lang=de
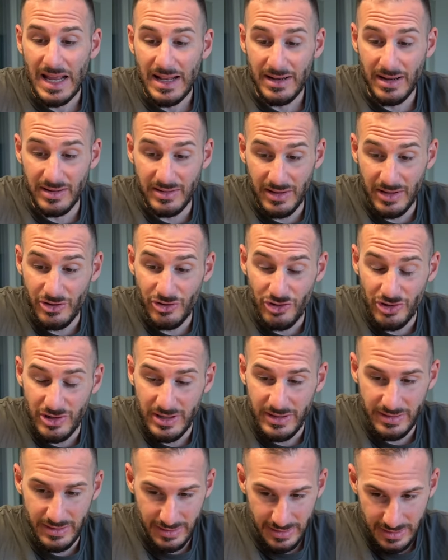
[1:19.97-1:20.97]
Das
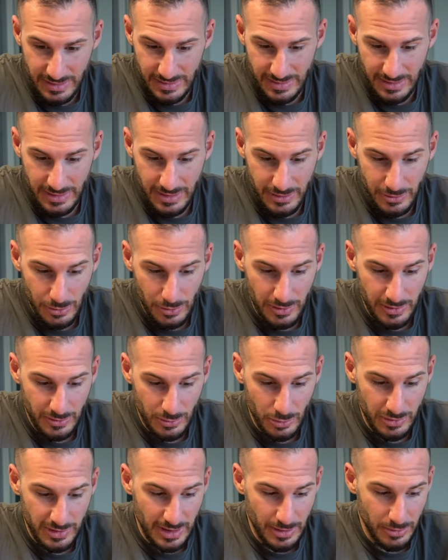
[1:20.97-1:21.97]
entschließt sich jetzt hier natürlich
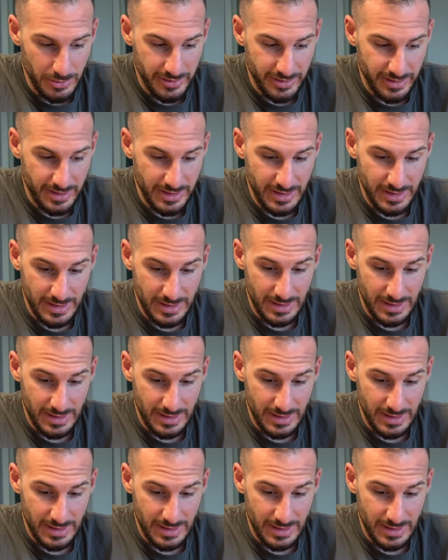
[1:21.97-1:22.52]
total unserer